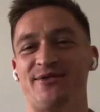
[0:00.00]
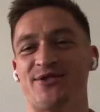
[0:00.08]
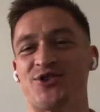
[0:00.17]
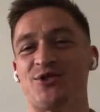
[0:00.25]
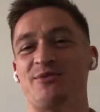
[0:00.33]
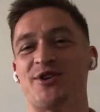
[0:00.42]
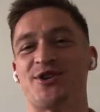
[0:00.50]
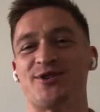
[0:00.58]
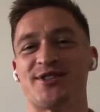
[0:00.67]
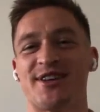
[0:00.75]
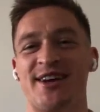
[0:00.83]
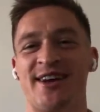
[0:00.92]
w trzy
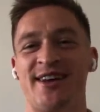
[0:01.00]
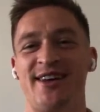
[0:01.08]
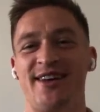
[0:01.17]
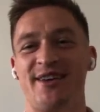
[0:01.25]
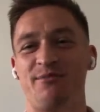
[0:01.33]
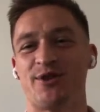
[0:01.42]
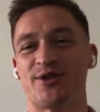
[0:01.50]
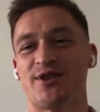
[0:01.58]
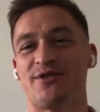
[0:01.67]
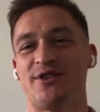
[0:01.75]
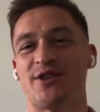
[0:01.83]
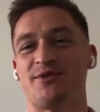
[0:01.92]
miesiące my to
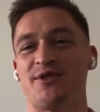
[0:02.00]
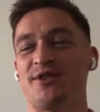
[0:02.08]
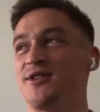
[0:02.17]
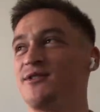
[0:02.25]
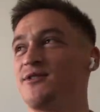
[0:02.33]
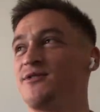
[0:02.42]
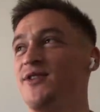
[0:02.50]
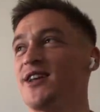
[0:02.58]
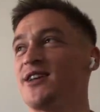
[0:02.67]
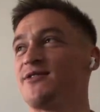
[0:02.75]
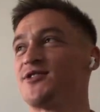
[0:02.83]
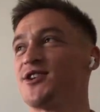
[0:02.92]
załatwiliśmy dwa
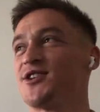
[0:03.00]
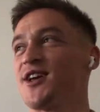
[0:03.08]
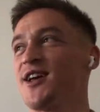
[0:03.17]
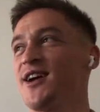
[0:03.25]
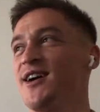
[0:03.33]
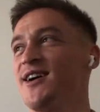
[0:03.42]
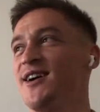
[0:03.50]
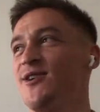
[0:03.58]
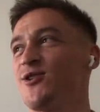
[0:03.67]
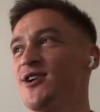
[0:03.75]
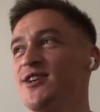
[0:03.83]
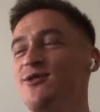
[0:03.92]
lata wcześniej,
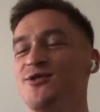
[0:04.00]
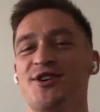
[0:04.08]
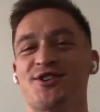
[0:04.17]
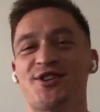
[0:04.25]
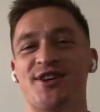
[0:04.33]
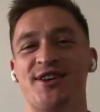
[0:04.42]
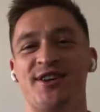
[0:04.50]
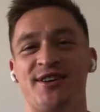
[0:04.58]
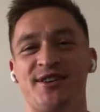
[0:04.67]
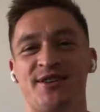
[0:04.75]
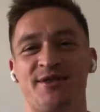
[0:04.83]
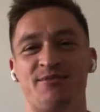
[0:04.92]
a, a okazało się,
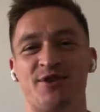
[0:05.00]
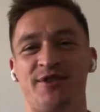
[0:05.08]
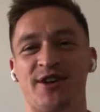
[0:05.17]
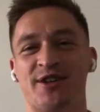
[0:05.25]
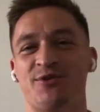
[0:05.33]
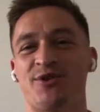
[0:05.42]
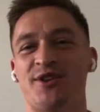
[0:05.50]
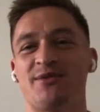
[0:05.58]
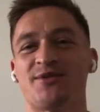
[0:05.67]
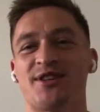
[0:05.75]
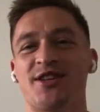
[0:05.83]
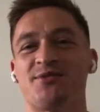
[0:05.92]
że e, przed faktem
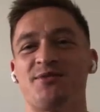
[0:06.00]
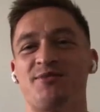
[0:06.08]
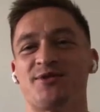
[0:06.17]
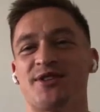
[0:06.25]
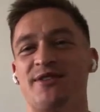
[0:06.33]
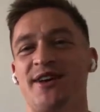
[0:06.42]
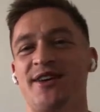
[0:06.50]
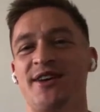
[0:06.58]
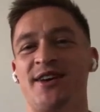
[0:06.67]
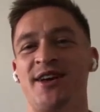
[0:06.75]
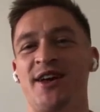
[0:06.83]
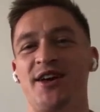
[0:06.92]
dokonanym zostaliśmy
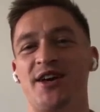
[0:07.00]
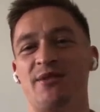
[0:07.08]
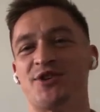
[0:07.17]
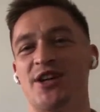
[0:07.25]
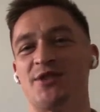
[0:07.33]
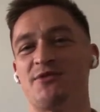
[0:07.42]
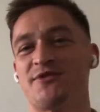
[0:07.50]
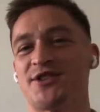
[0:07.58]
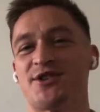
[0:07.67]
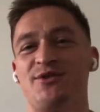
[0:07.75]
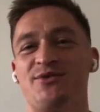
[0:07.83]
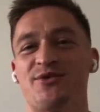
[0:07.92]
postawieni i, i, musieliśmy
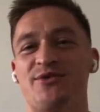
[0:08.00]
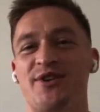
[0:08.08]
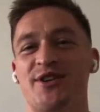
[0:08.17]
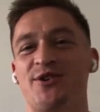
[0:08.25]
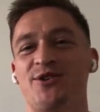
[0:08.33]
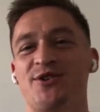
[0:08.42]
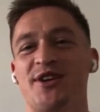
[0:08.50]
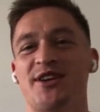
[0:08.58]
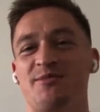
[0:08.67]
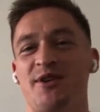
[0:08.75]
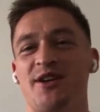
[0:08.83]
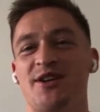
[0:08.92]
wszystko w dwa
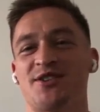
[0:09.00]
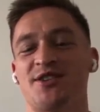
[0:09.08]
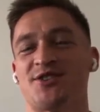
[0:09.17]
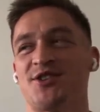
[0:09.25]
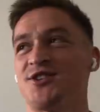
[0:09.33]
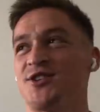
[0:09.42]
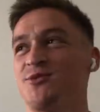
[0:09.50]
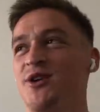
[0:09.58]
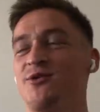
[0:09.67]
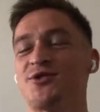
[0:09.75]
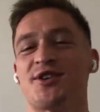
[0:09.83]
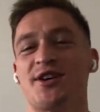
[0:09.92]
tygodnie zmieniać. Na szczęście
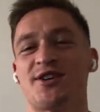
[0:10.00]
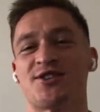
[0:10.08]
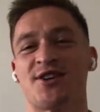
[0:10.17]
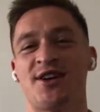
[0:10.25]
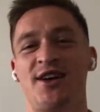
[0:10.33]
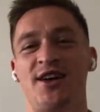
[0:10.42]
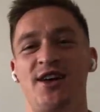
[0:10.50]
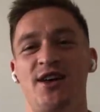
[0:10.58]
udało się tak, że,